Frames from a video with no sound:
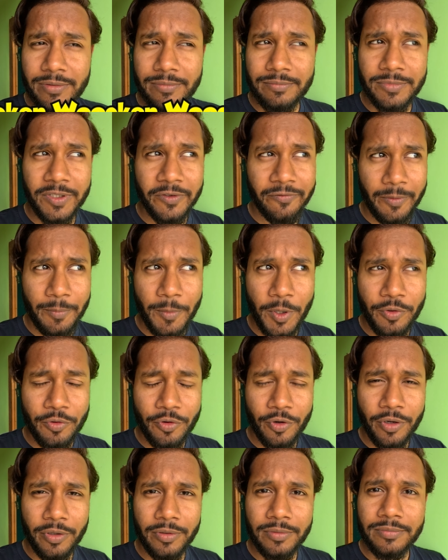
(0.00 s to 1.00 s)
इफ आई एम नॉट
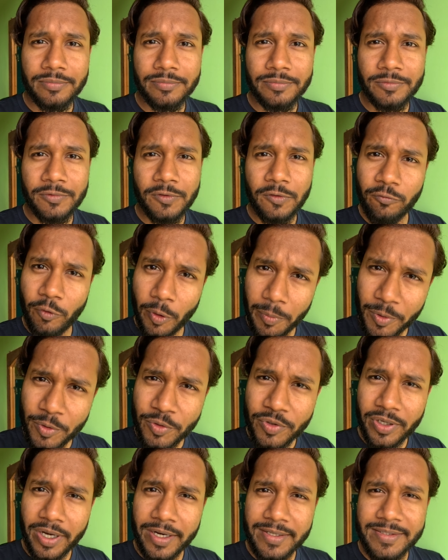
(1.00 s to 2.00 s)
रॉन्ग वो भी
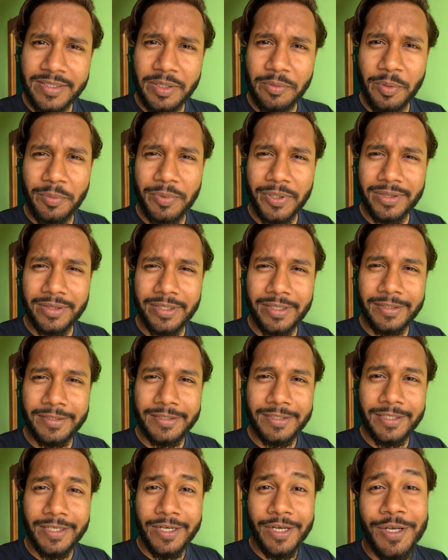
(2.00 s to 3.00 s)
उस रास्ते पे पड़ता
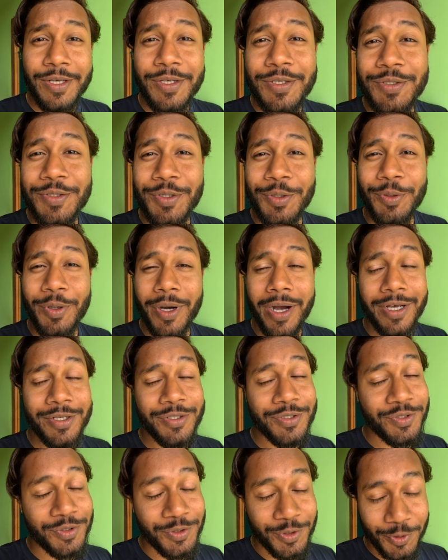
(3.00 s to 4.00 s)
है सो so,
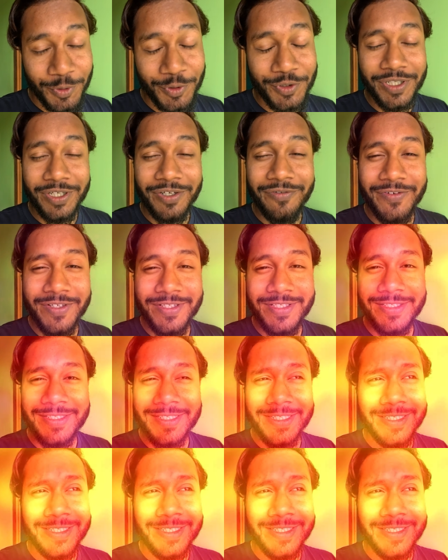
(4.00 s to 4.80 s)
आज दोनों जगह विजिट